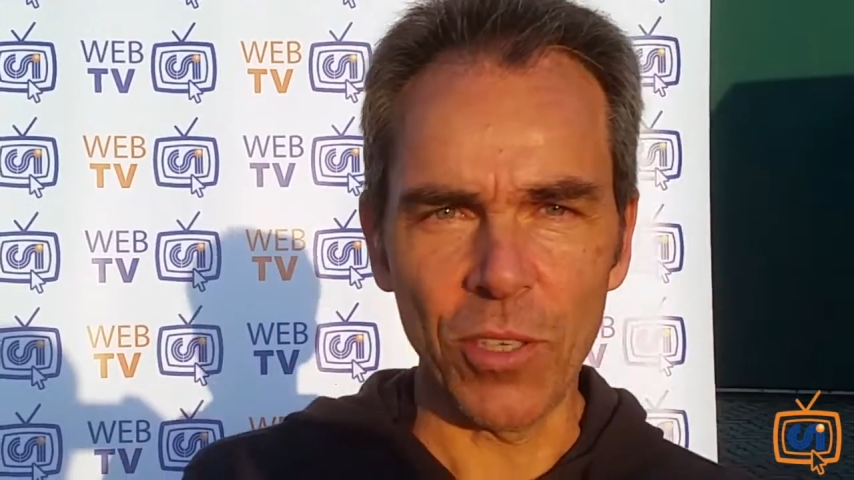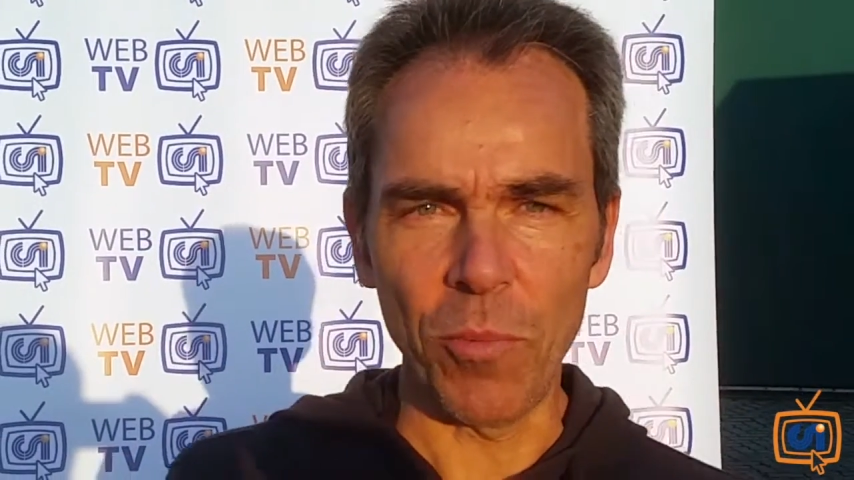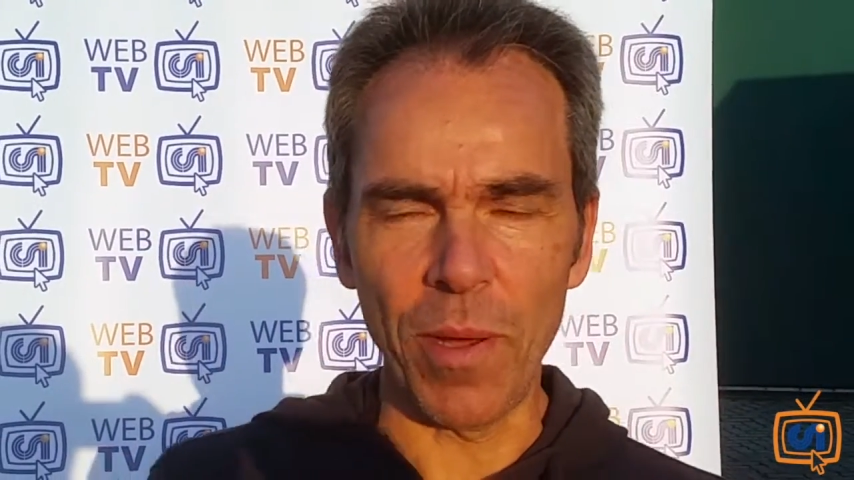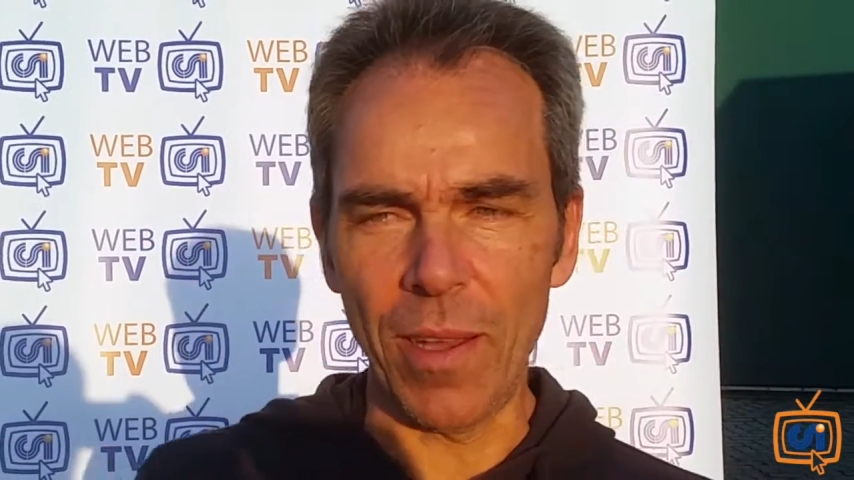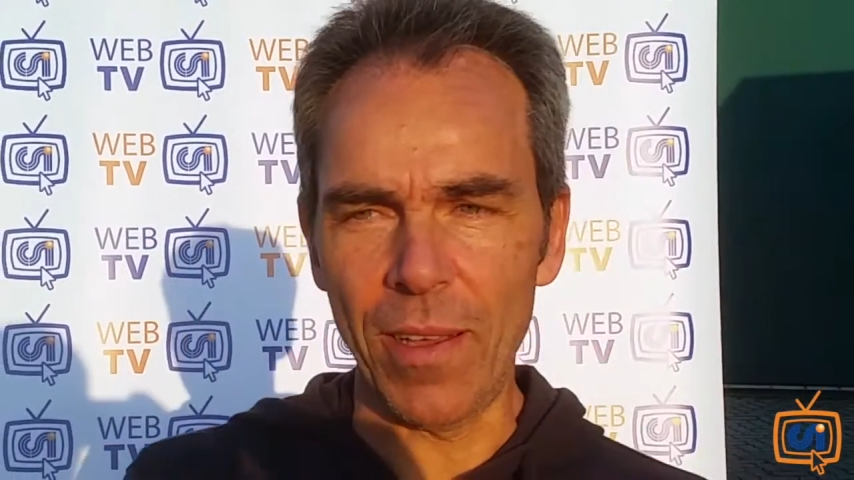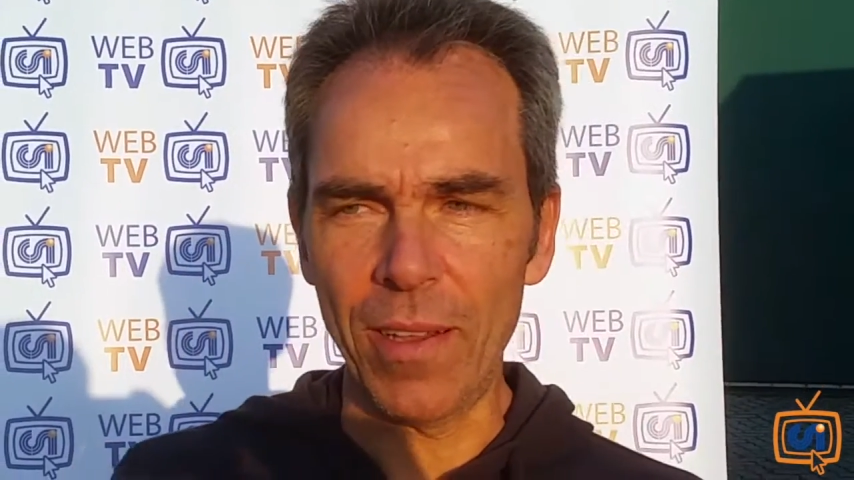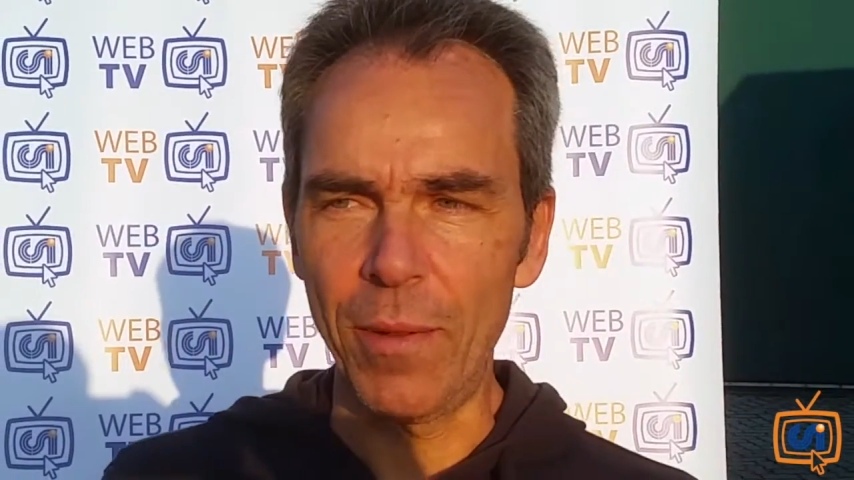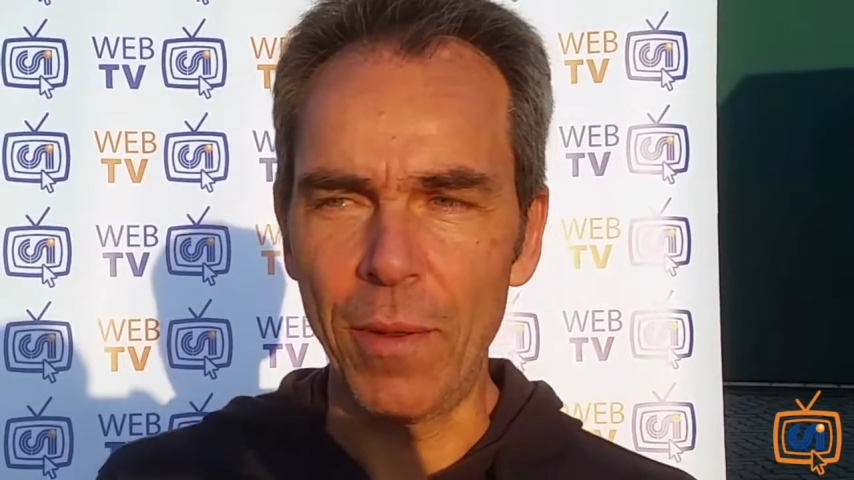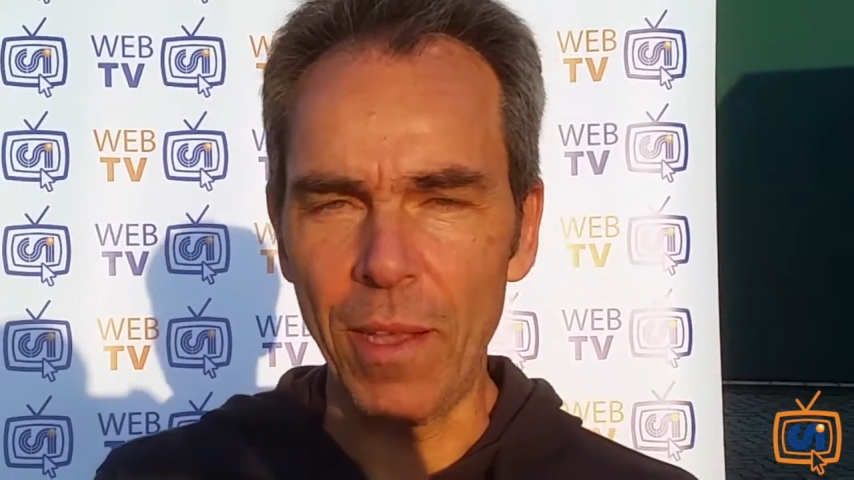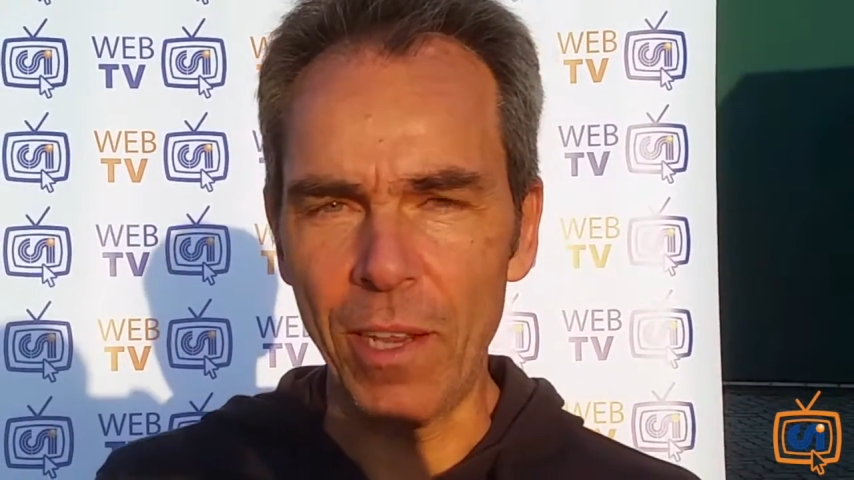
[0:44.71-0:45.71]
insomma,
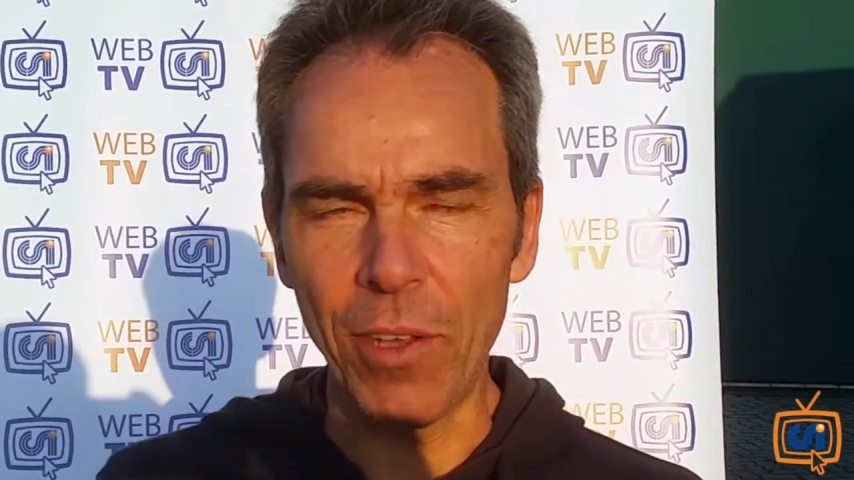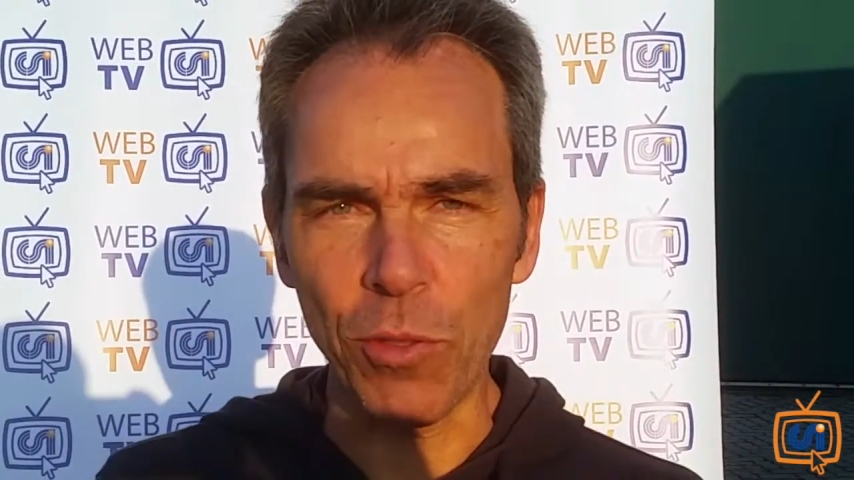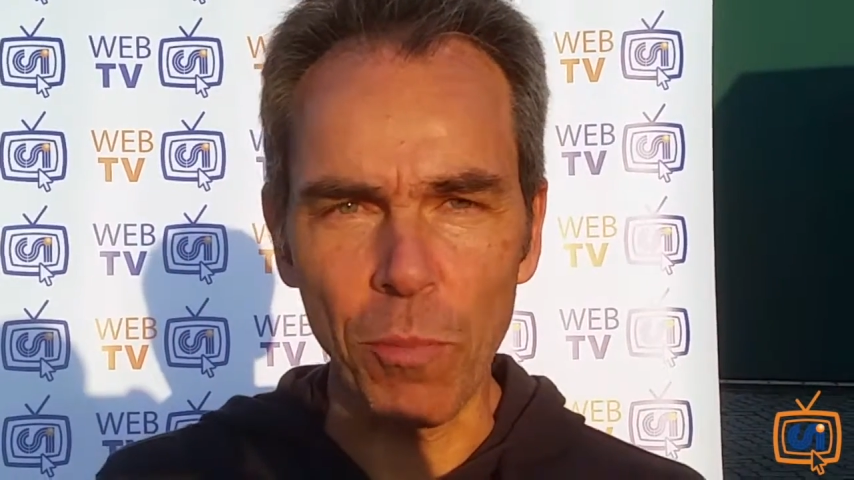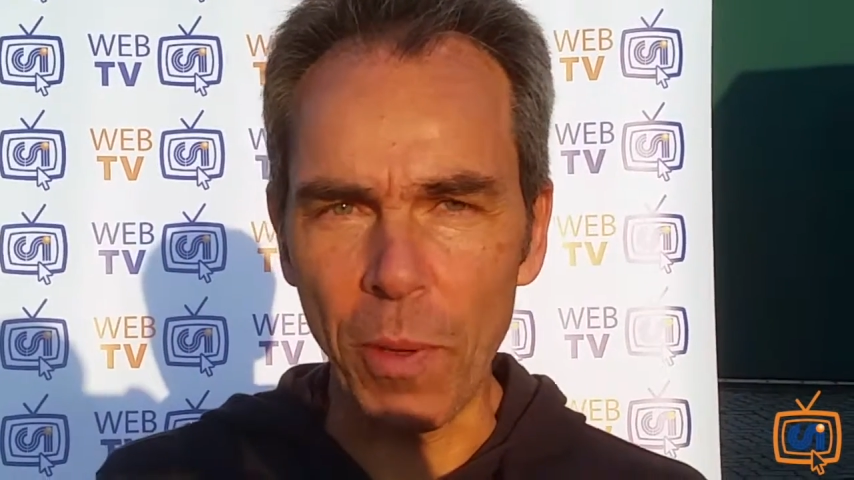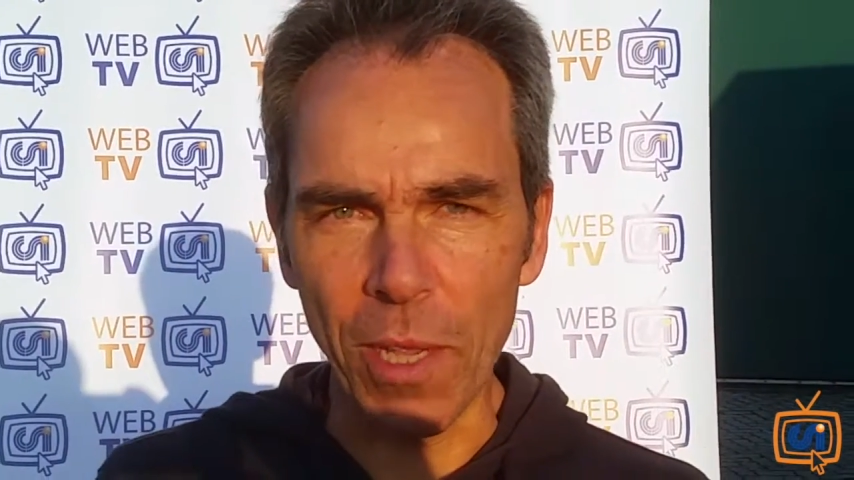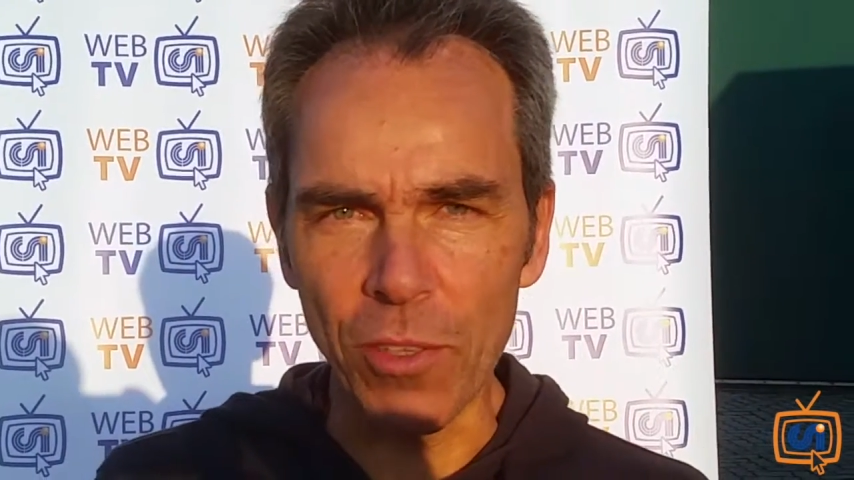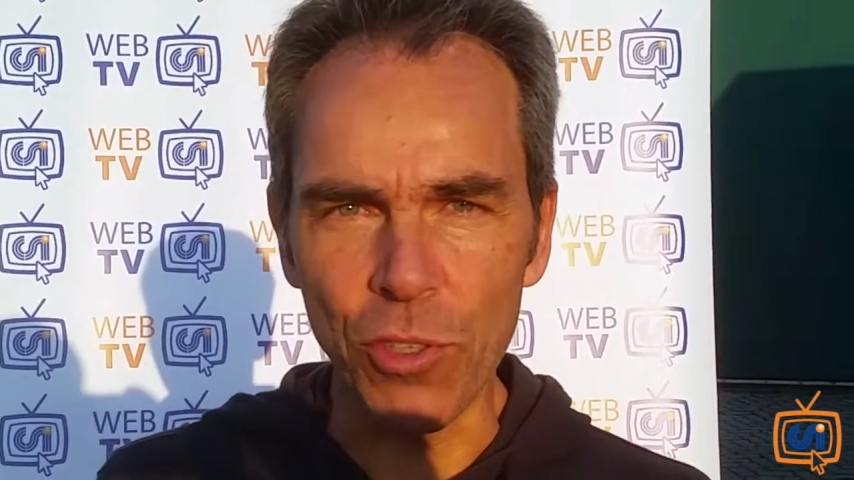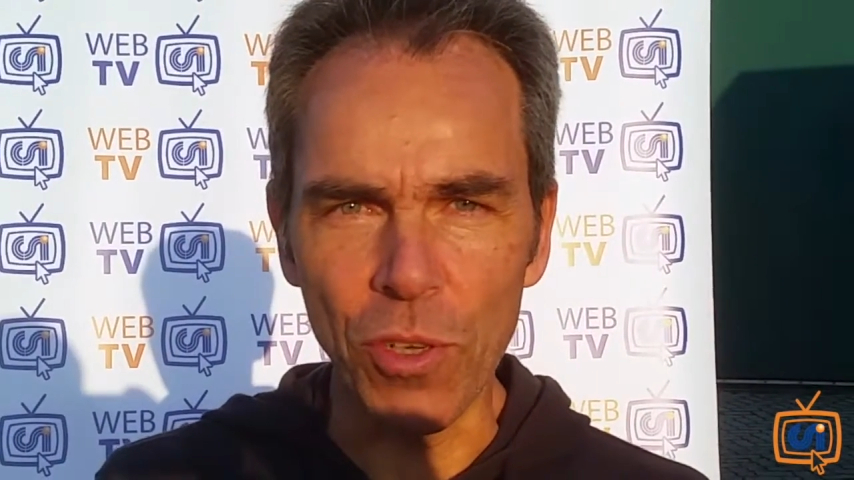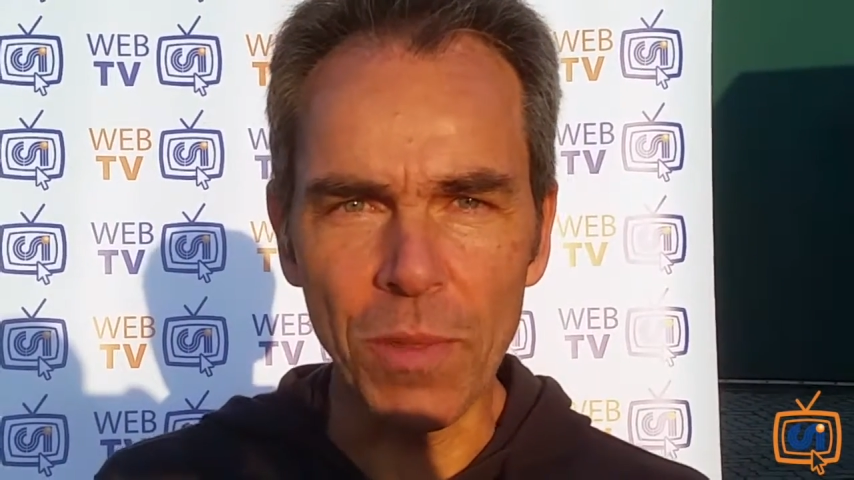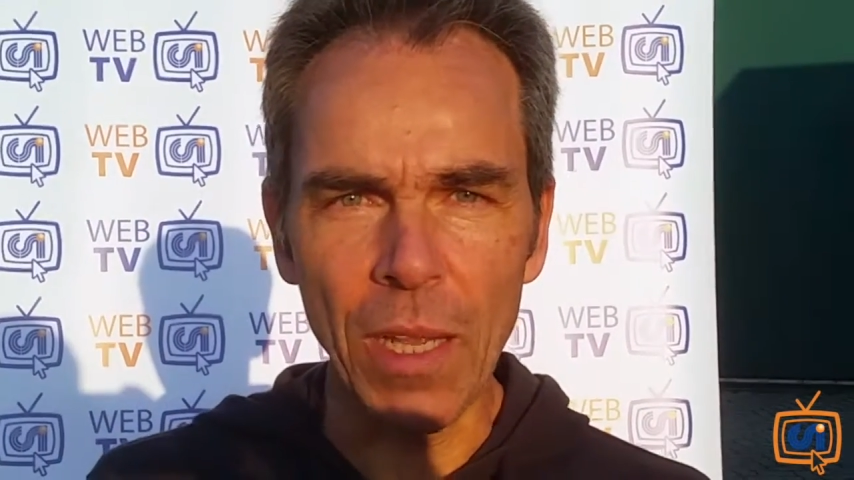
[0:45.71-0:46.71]
il, è arrivato il
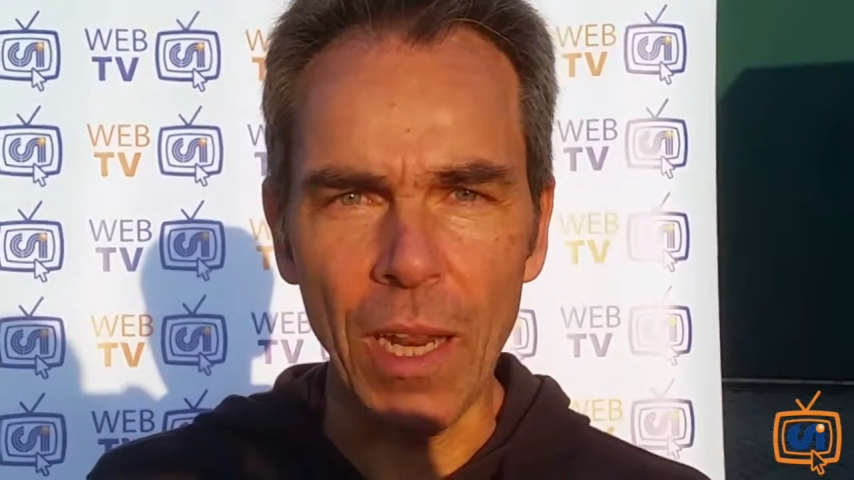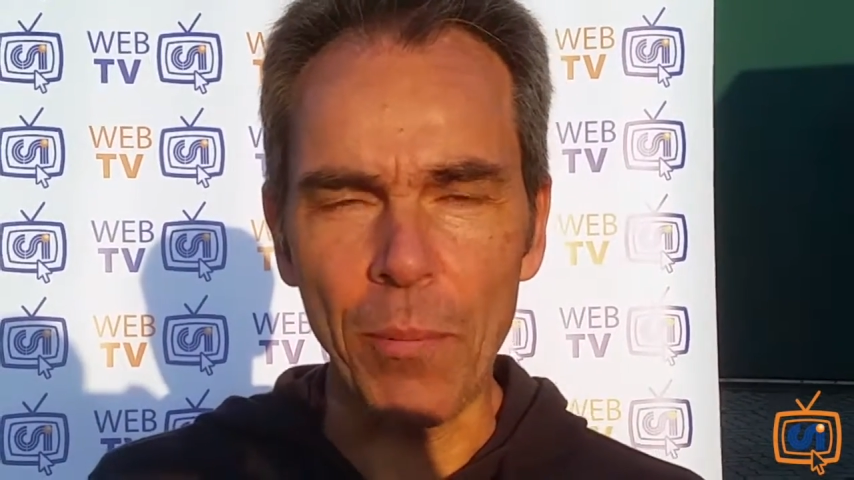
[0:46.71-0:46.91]
pareggio.